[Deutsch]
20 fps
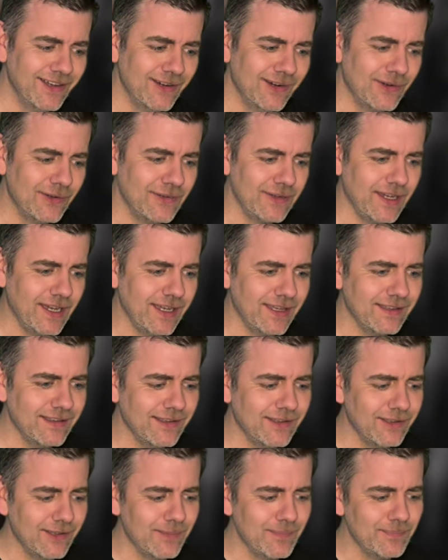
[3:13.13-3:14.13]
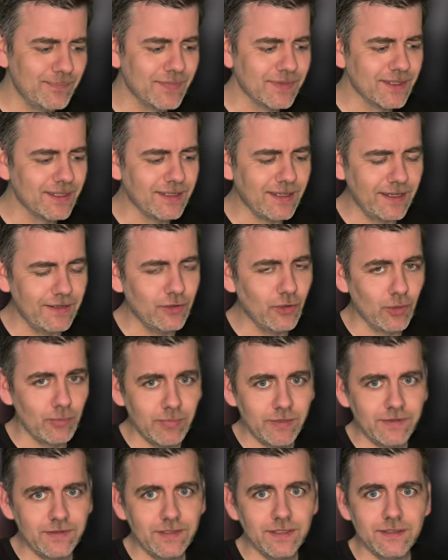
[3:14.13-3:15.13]
und nein, ähm, keine
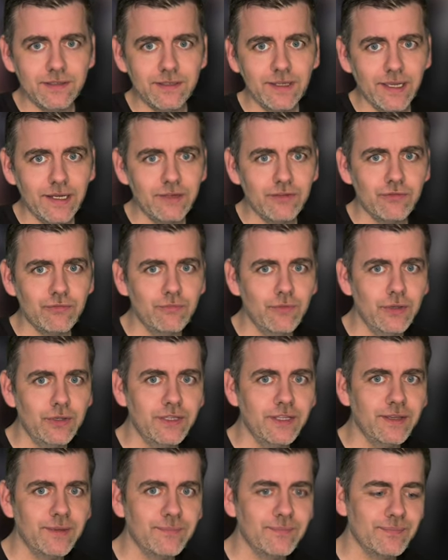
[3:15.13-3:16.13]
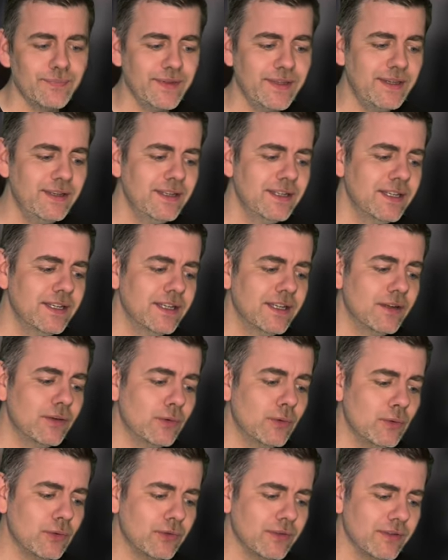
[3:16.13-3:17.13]
komplizierten englischen Wörter. Ja?
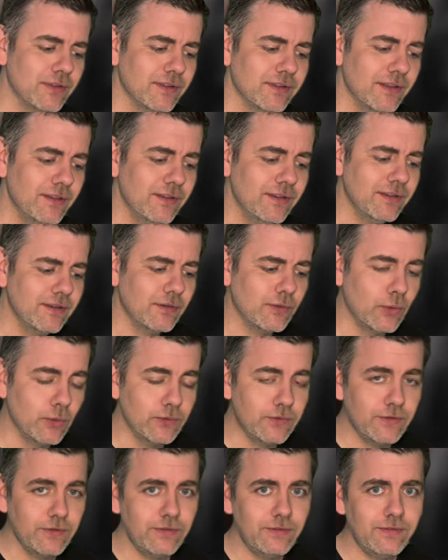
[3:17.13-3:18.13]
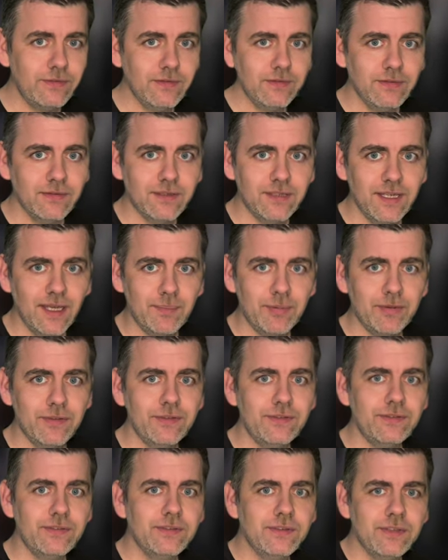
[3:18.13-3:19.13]
Gut, äh, kurzes,
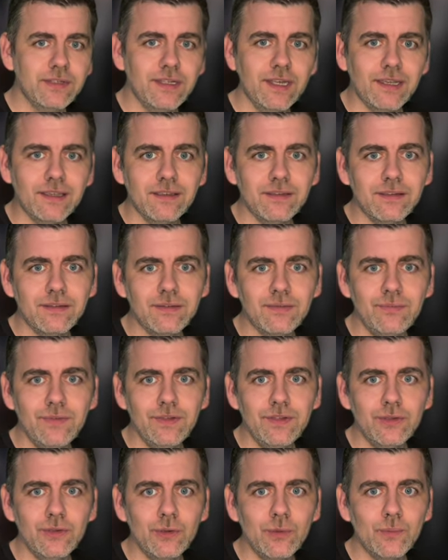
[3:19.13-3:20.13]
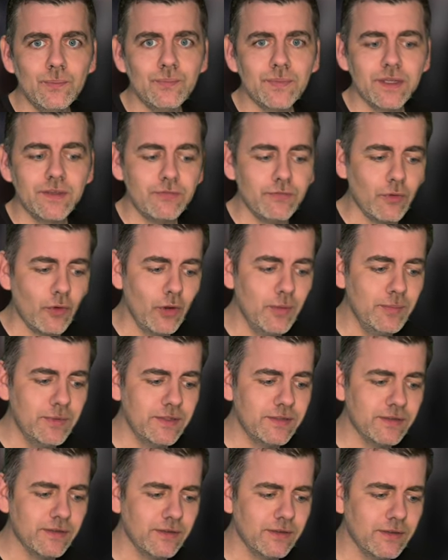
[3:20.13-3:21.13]
knappes, knackiges Video. Ich freue
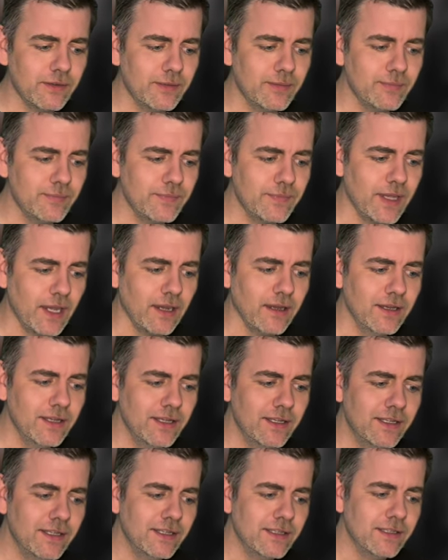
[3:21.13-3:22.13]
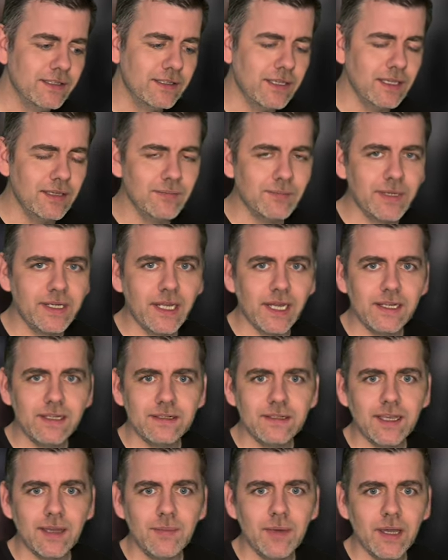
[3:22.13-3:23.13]
mich, ähm, ja, gegen meine
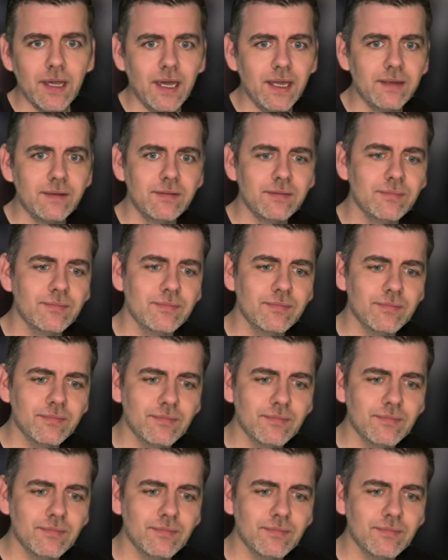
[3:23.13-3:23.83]
alten Kameraden